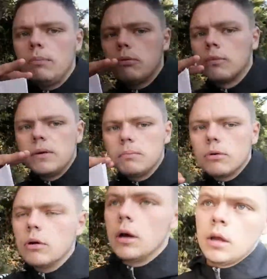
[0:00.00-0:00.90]
pipo,
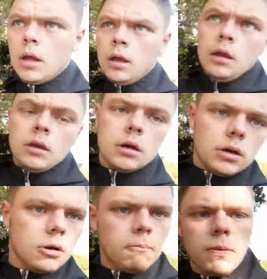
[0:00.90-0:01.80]
pipo.
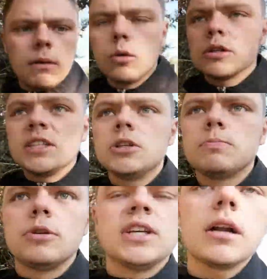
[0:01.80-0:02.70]
moi aussi, je
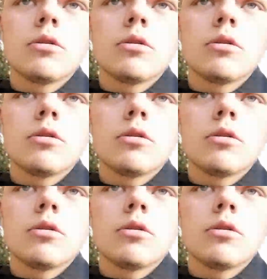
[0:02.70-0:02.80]
peux dire